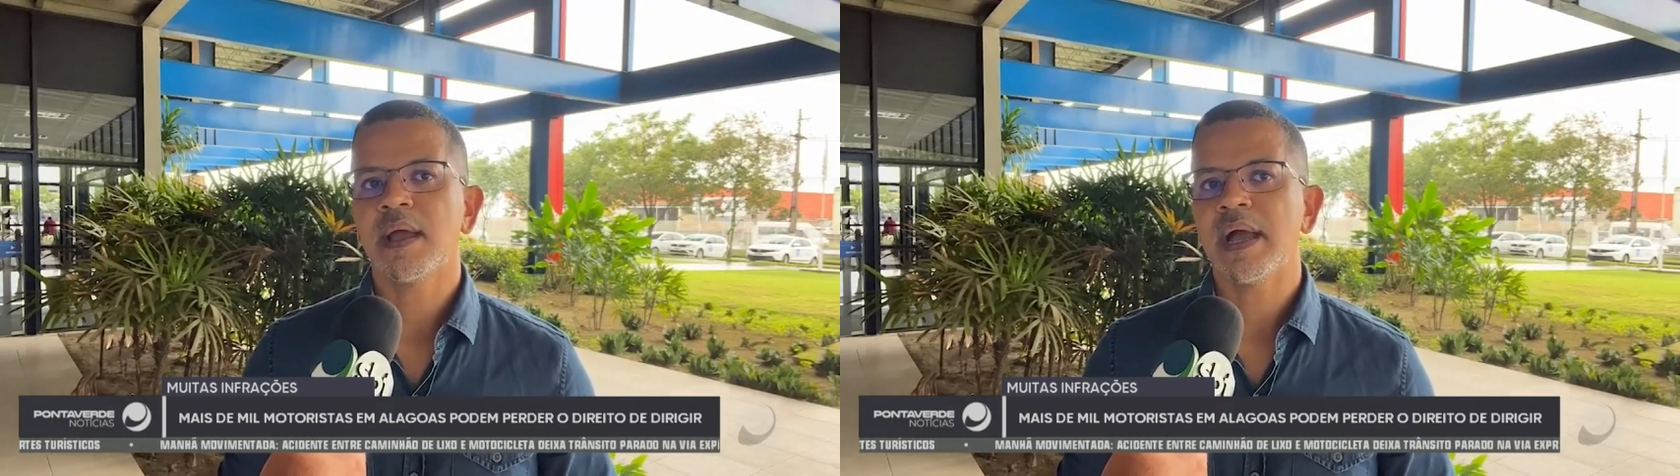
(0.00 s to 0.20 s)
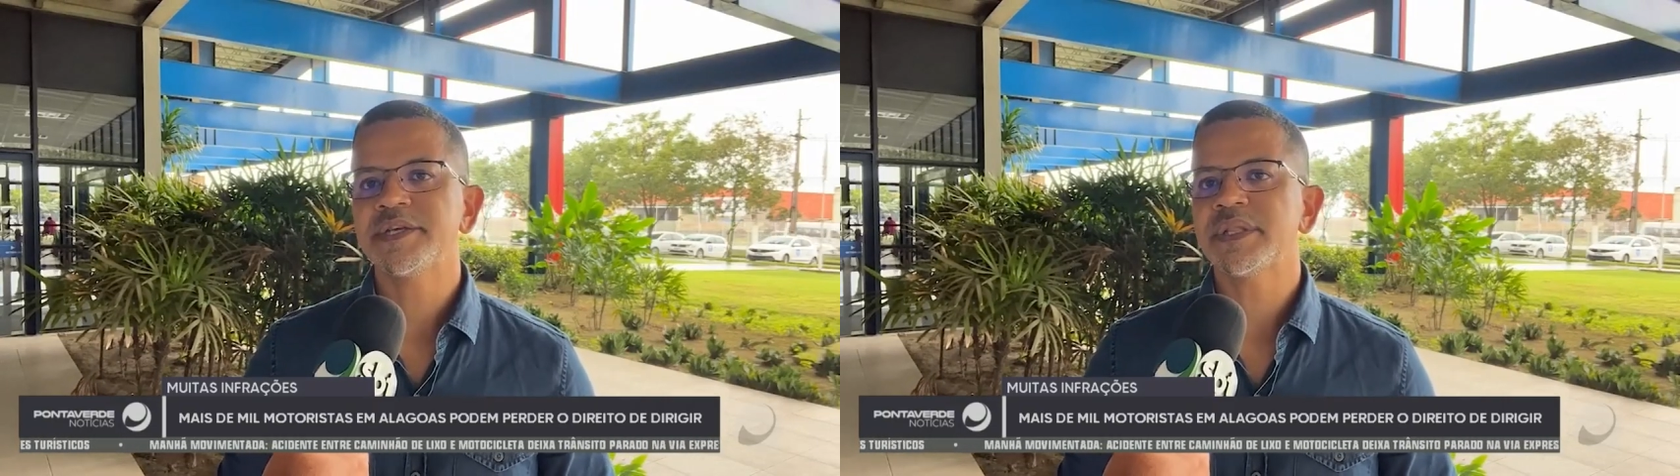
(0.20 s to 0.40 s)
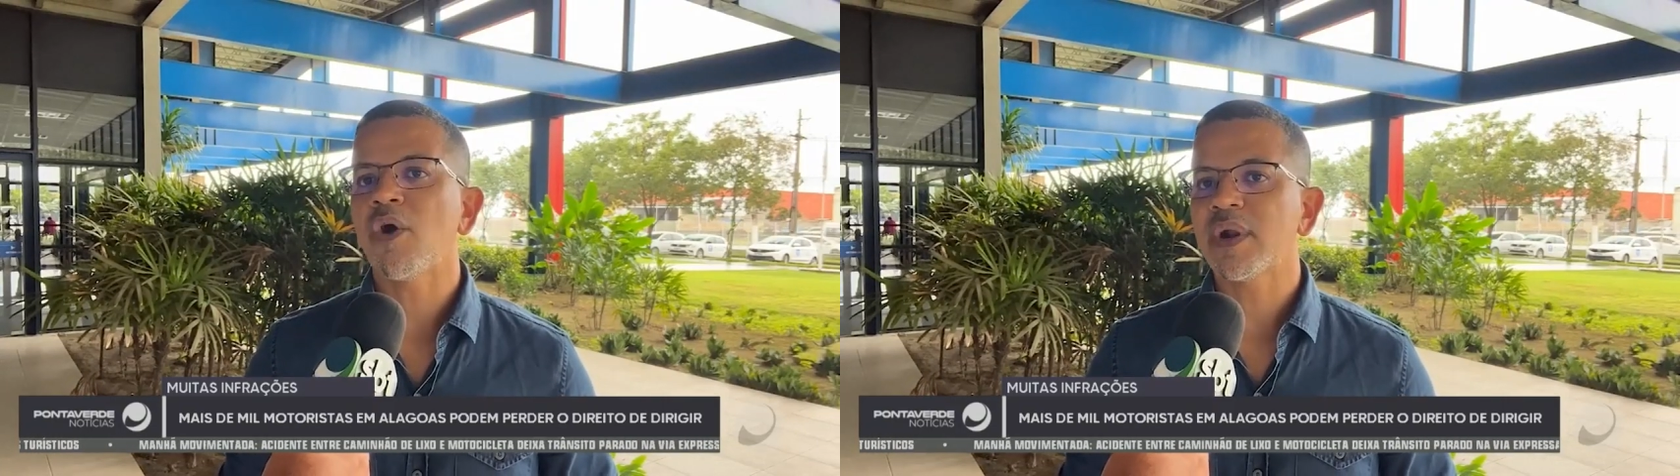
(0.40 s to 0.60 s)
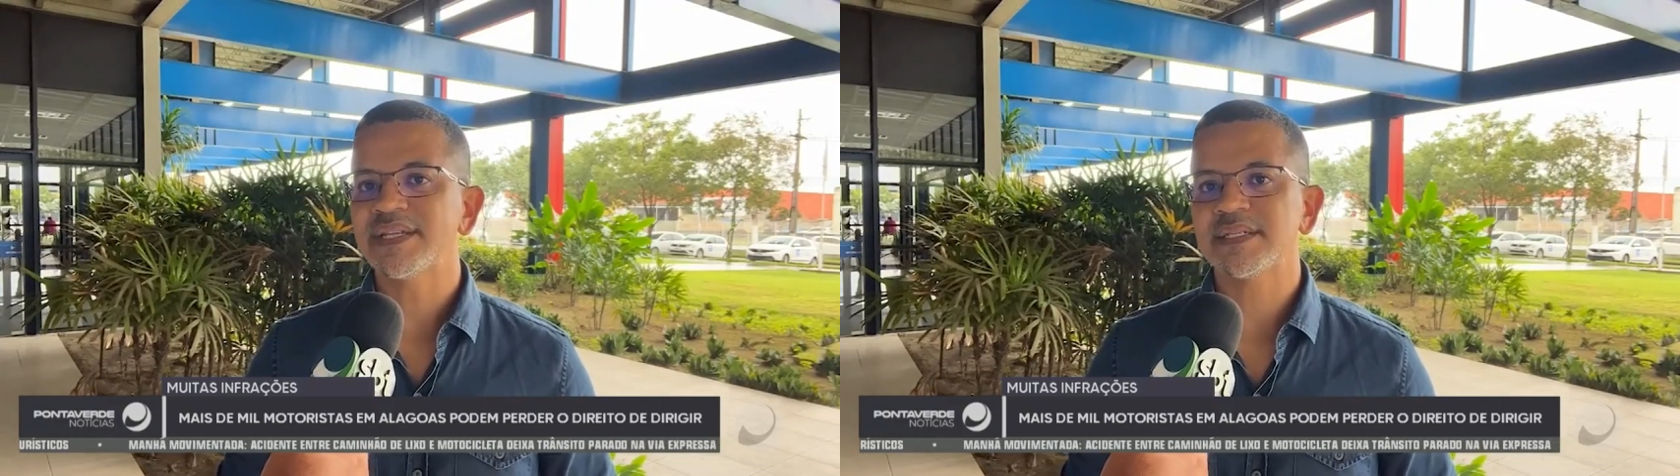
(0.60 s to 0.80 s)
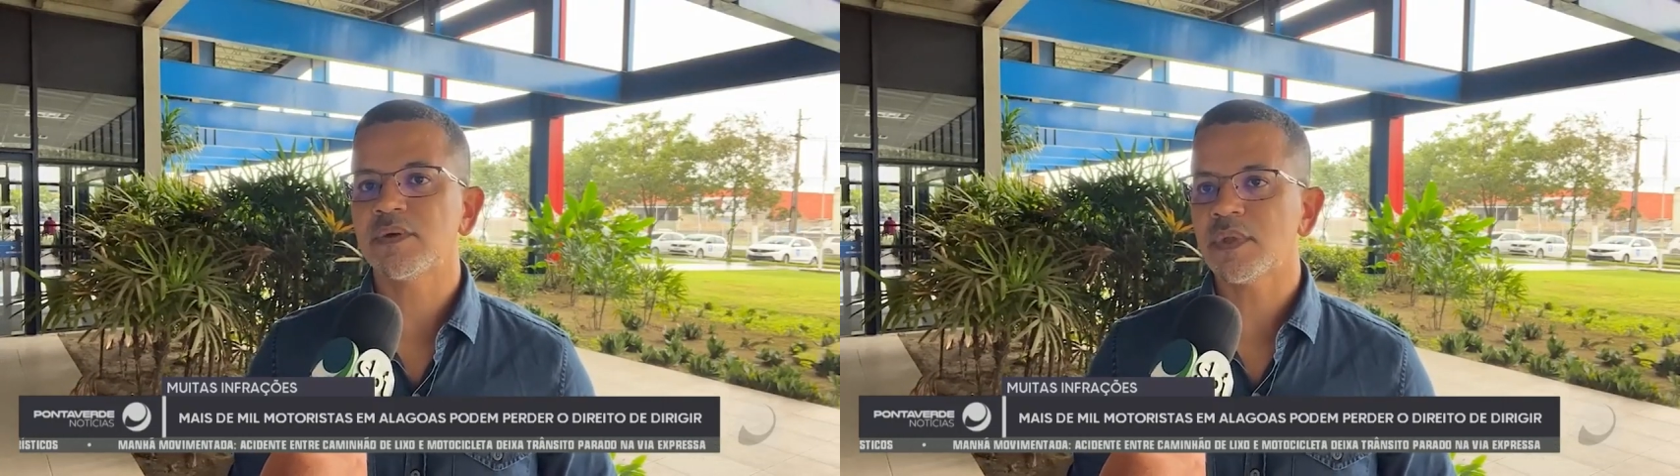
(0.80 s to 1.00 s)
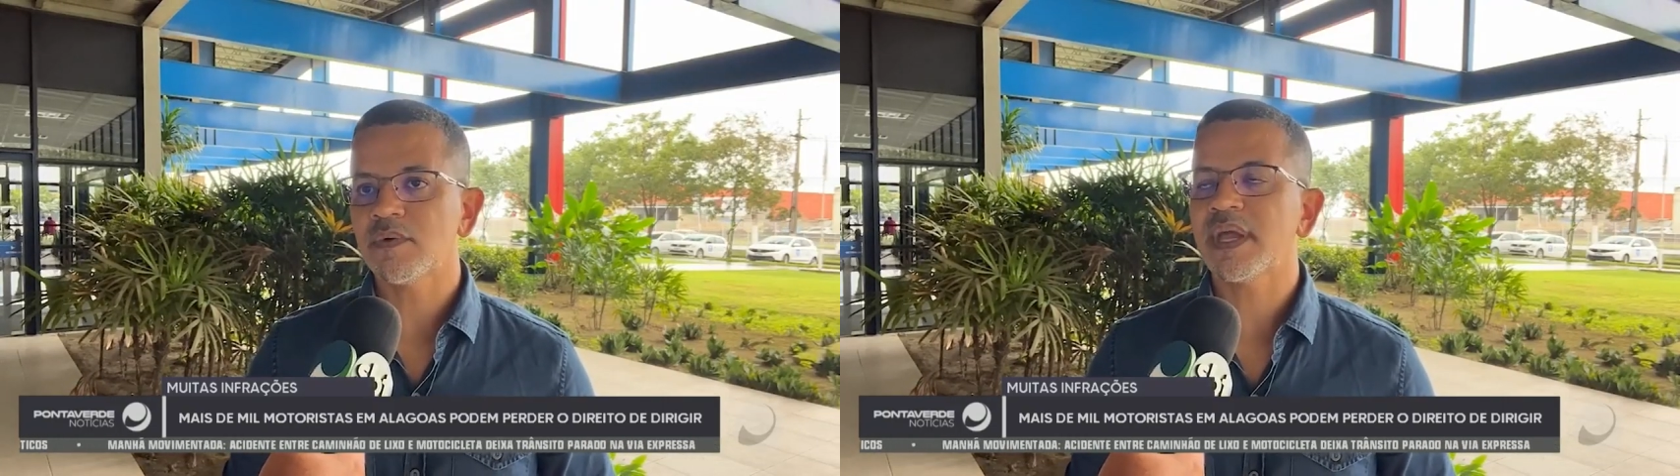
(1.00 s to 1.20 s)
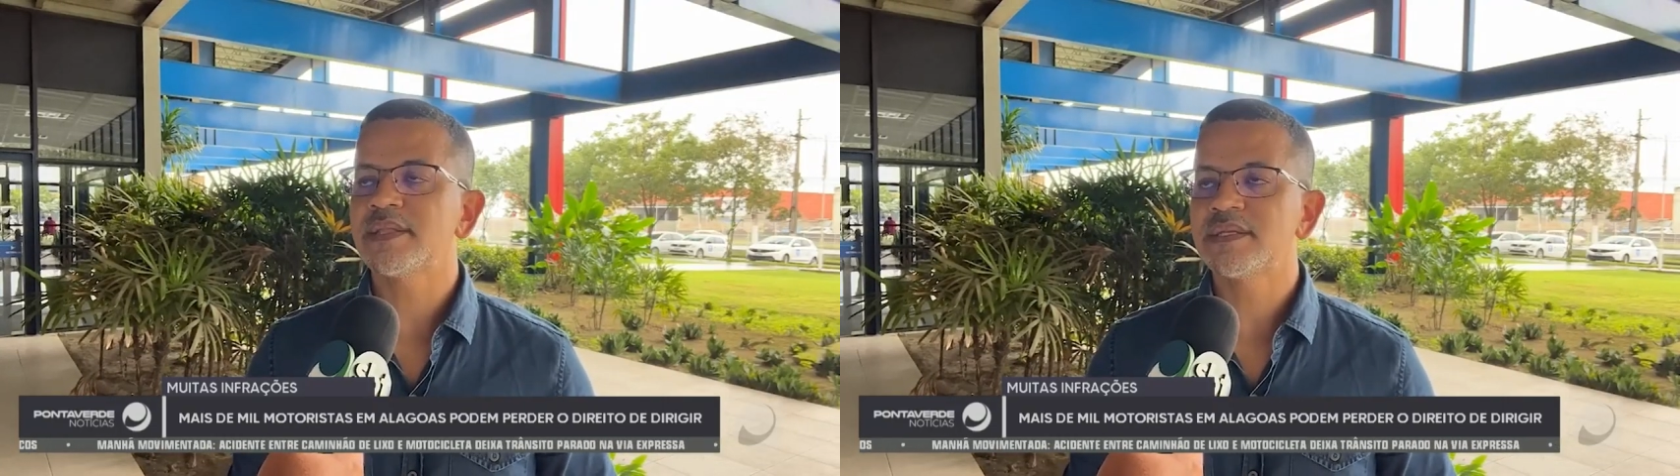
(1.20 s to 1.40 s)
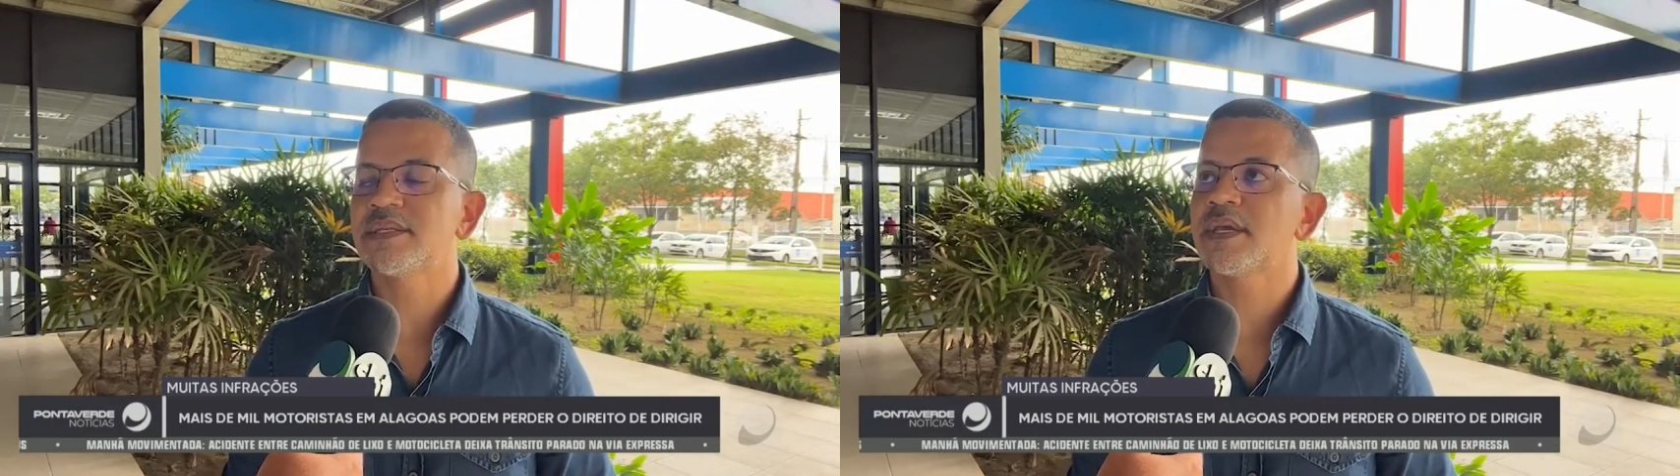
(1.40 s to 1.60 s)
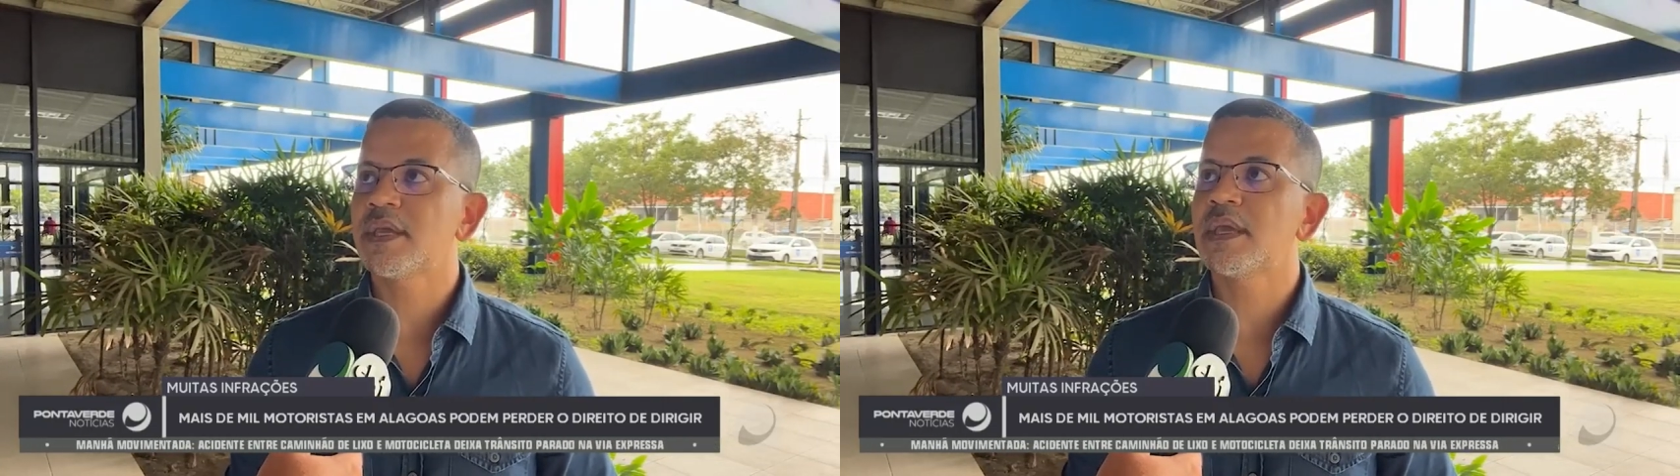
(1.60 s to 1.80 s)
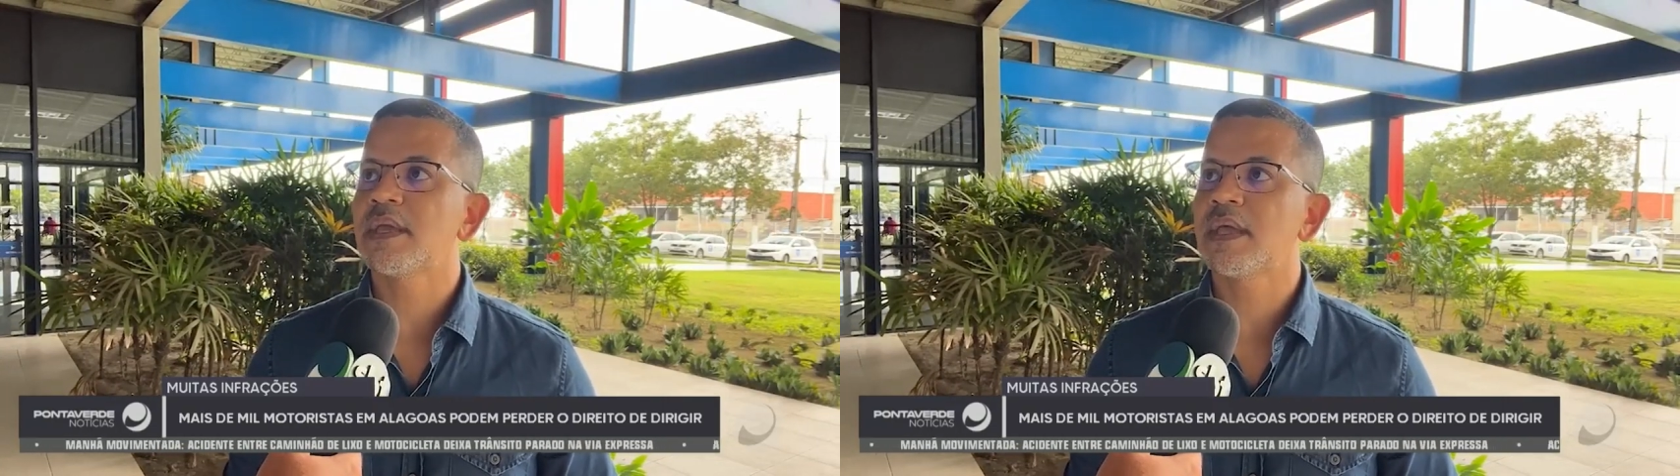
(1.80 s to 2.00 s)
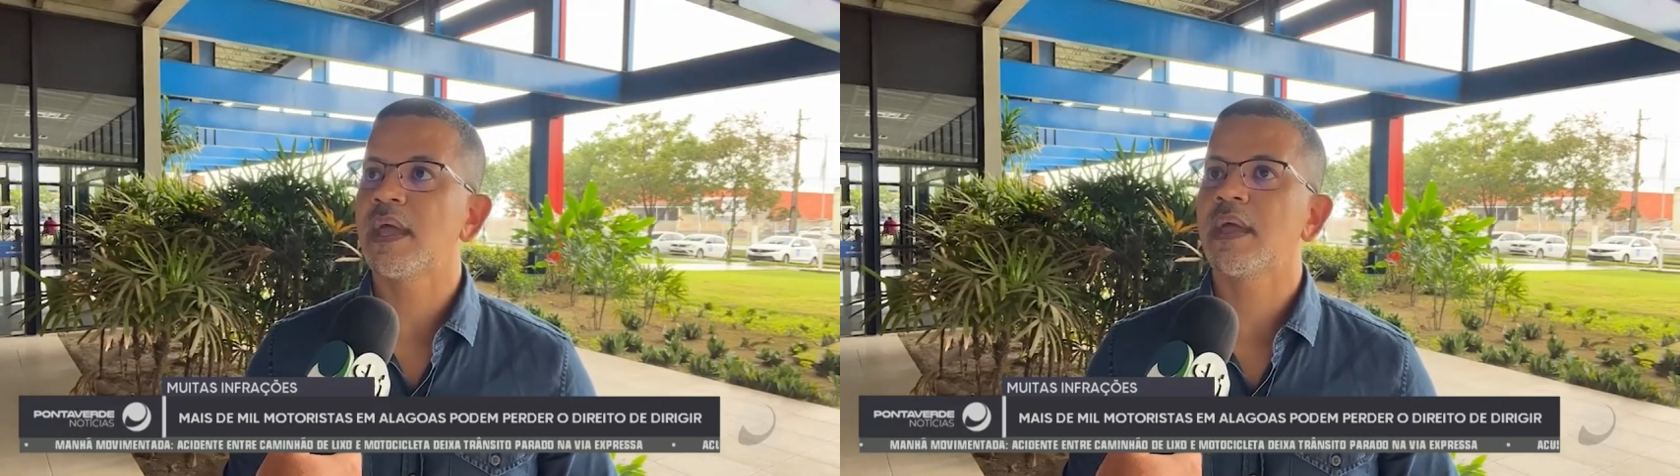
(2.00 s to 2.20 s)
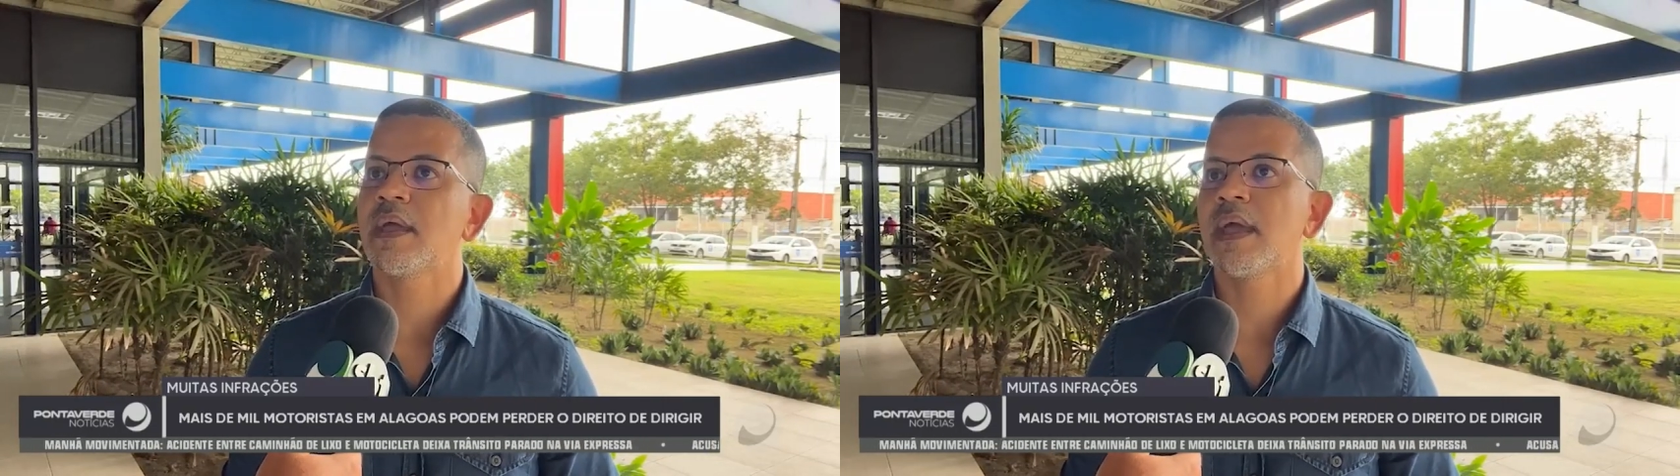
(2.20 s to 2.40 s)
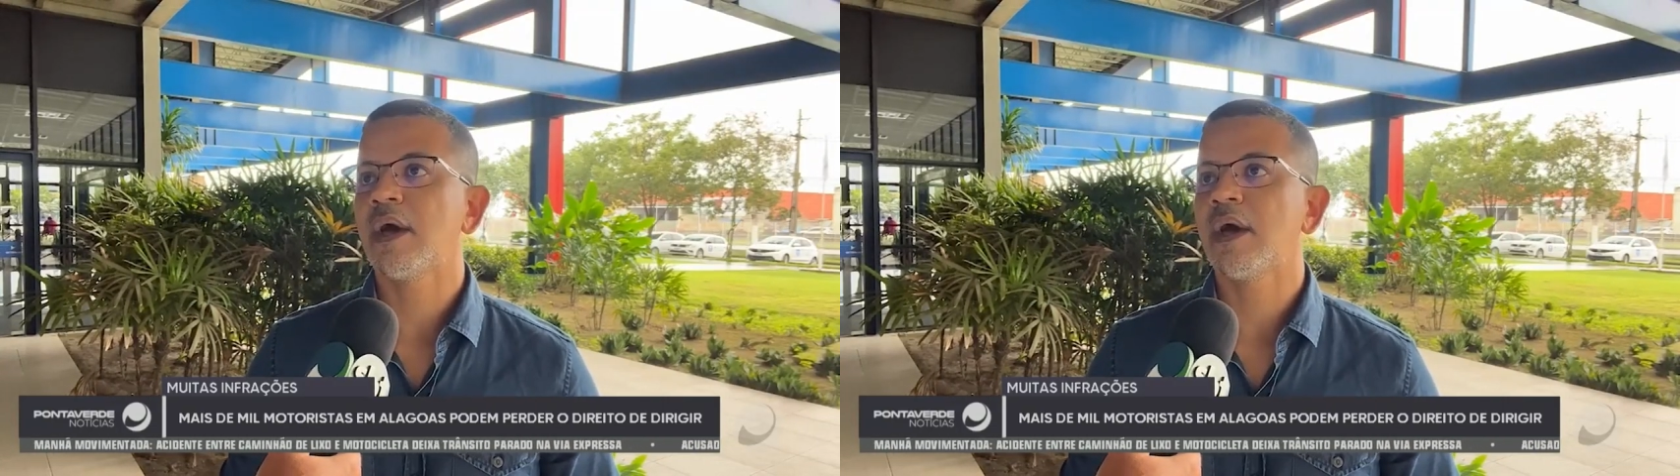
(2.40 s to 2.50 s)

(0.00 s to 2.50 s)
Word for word: a instauração não quer dizer que é,